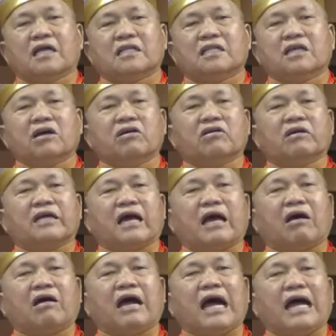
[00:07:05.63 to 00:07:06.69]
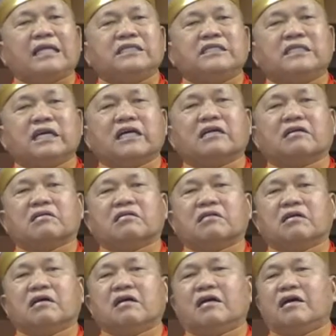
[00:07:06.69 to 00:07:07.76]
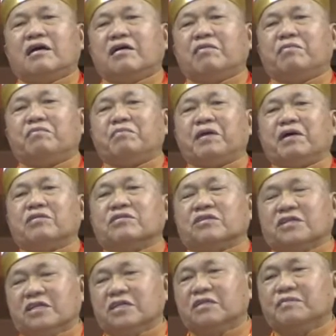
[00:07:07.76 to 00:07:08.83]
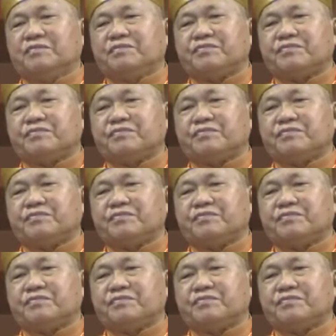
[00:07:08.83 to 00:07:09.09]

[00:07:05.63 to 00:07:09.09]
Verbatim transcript: 六爻安静。表示